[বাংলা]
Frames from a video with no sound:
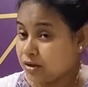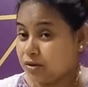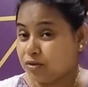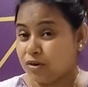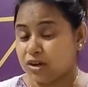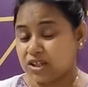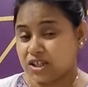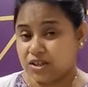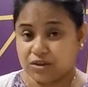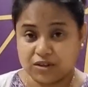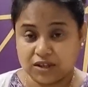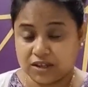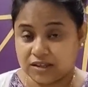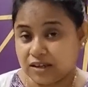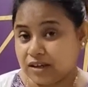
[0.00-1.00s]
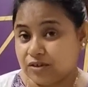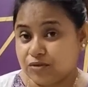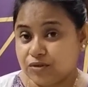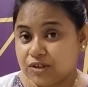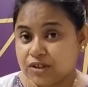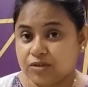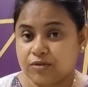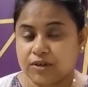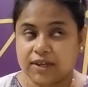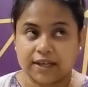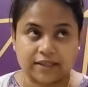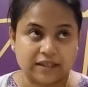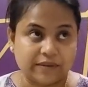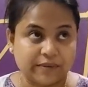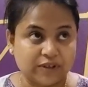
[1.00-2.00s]
নটা সাড়ে দিয়ে স্নান করেছি করে
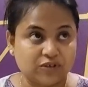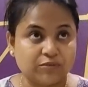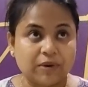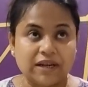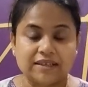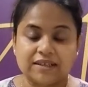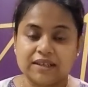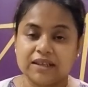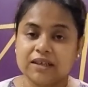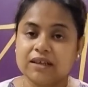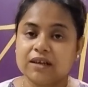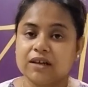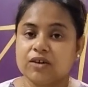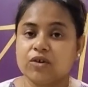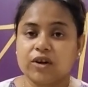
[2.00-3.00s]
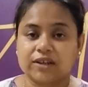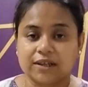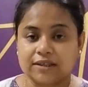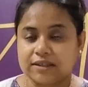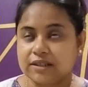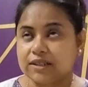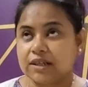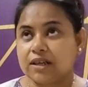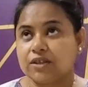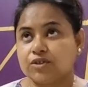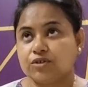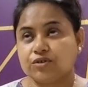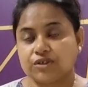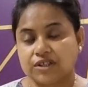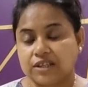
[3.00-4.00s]
গেছিলাম একটু বাজারে কয়েকটা জিনিস আনা ছিল
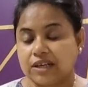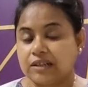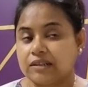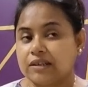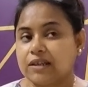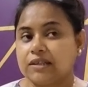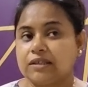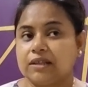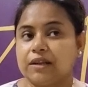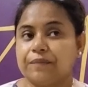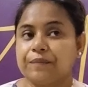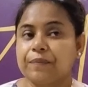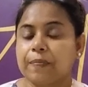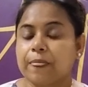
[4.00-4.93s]
সেটা আনতে গেছিলাম